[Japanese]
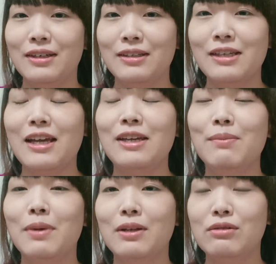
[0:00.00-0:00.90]

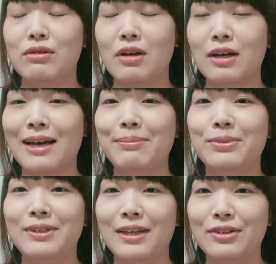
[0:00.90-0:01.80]

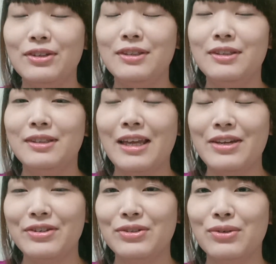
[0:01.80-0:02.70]
サインバルタカプセルって
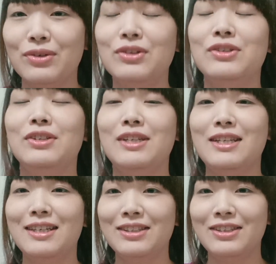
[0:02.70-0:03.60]
いうお
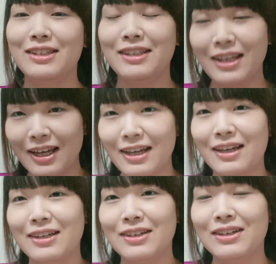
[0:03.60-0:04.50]
薬につい
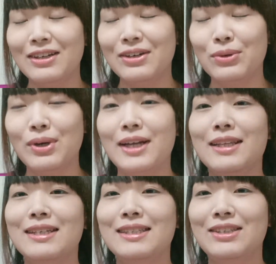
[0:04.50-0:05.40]
てお
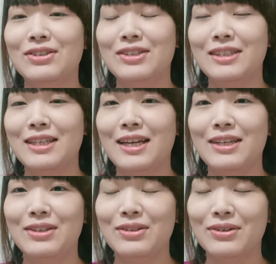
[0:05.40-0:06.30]
話をした
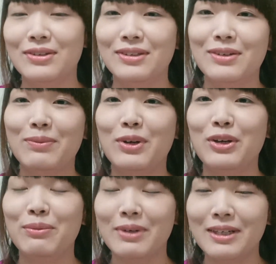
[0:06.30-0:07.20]
いと
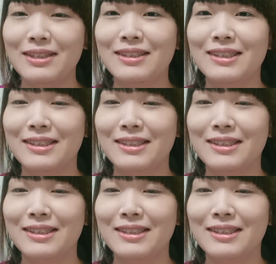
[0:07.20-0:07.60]
思います。